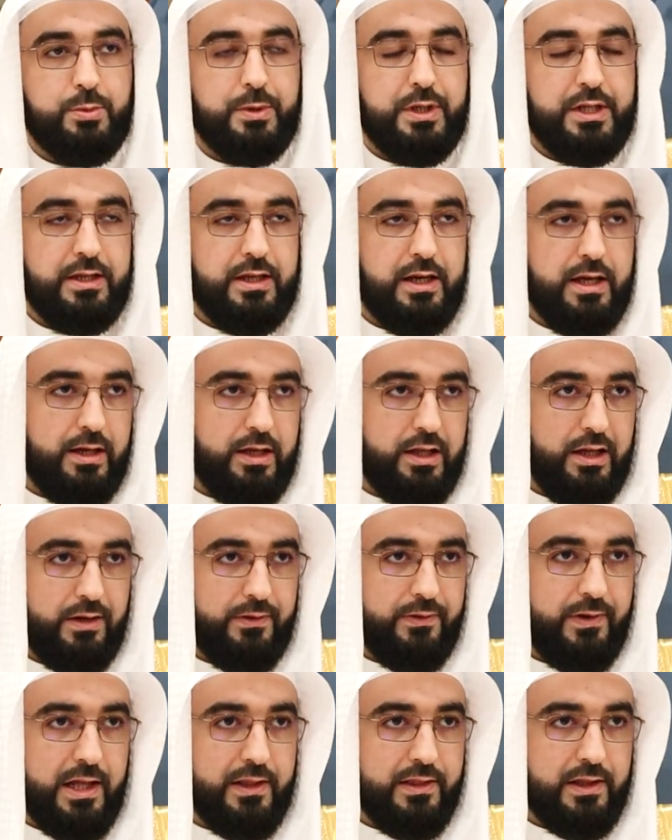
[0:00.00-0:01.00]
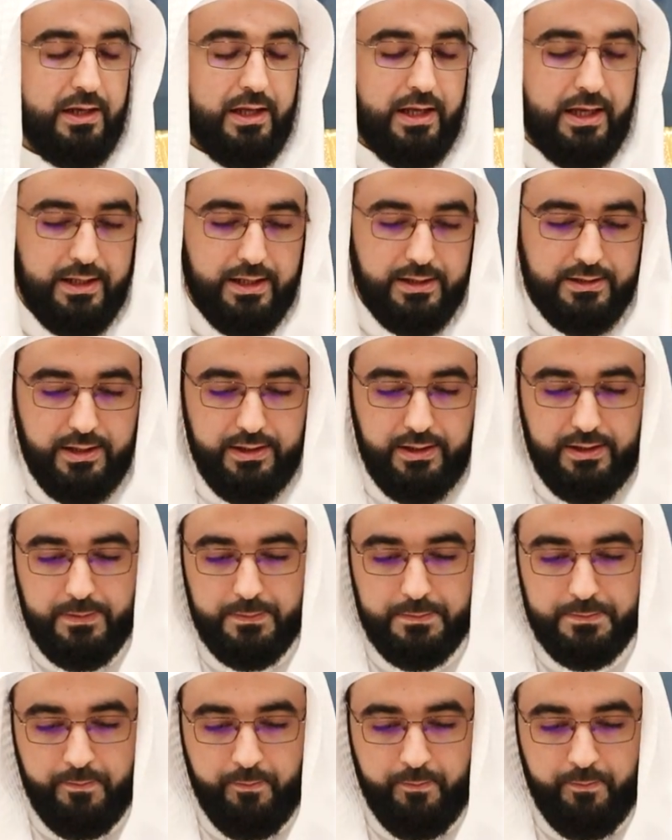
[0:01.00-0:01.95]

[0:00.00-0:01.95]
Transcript: بين الفاظ الايتين